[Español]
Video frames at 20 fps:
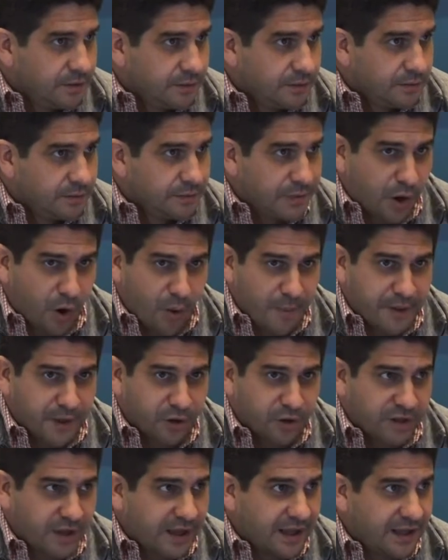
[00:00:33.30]
un viejo amigo
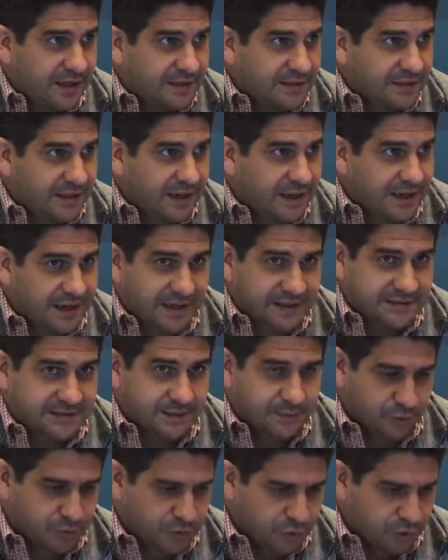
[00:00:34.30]
ya de la casa,
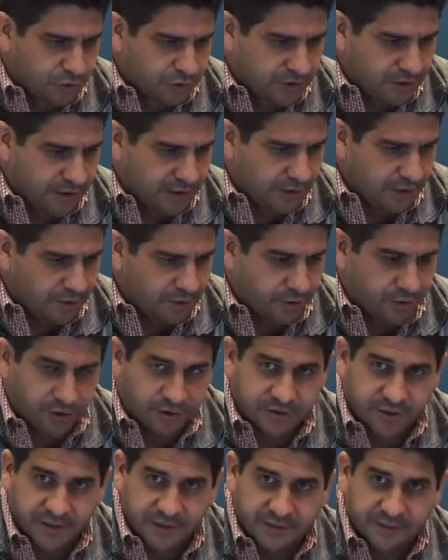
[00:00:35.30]
muchos de ustedes lo
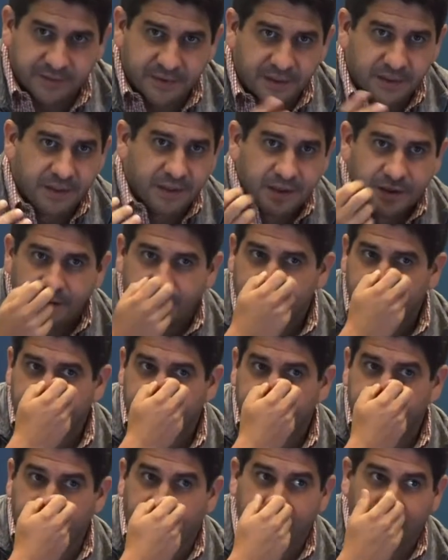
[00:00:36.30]
conocen y
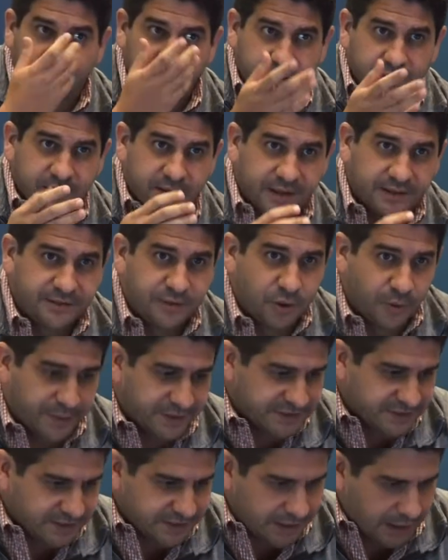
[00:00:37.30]
ya, ya ha sido
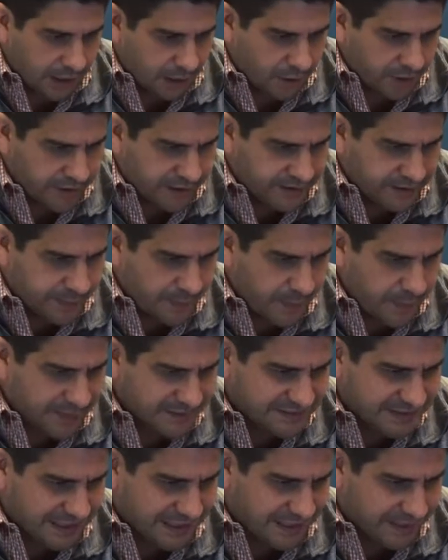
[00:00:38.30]
presentado en esta misma
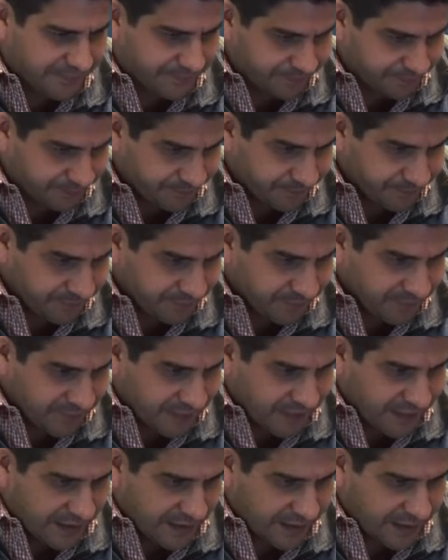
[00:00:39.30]
sala.
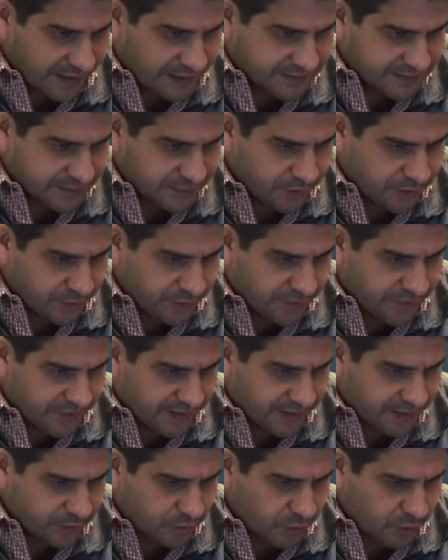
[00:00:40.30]
El señor
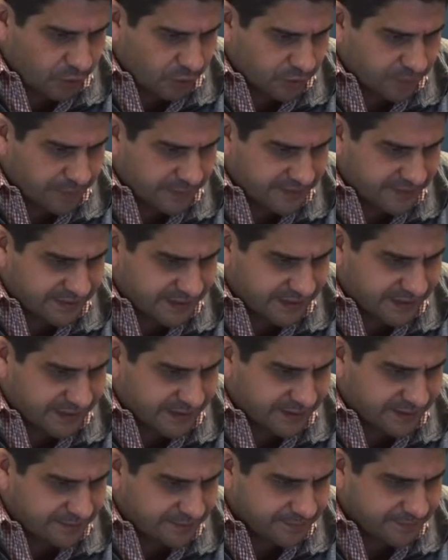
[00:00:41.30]
Fernando Gón va a
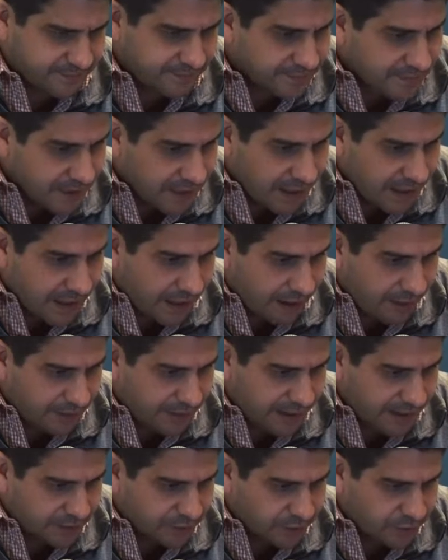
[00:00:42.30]
estar
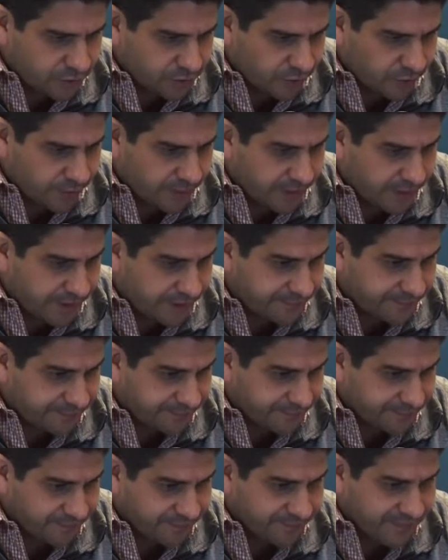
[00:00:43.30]
hablando sobre
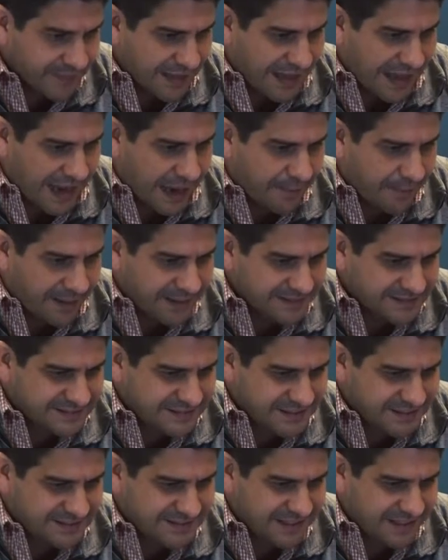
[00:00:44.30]

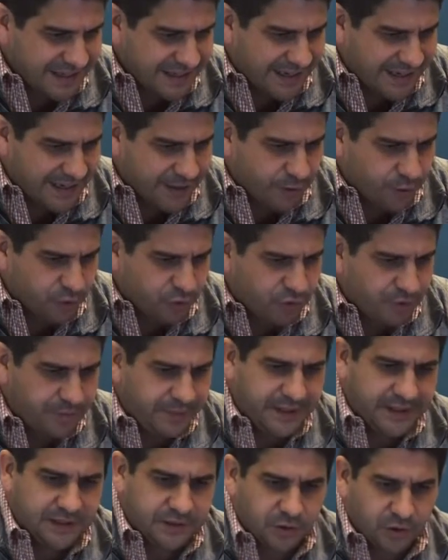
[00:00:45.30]
avances en el
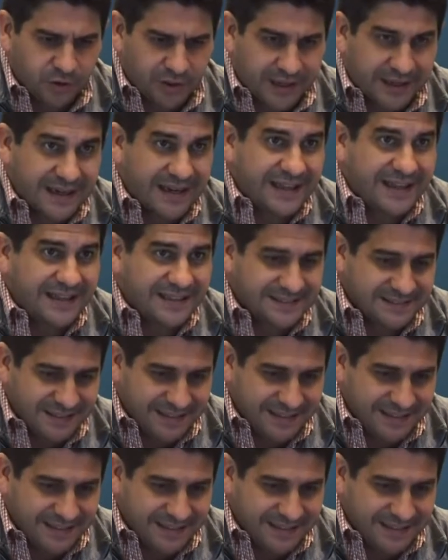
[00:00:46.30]
reconocimiento de redes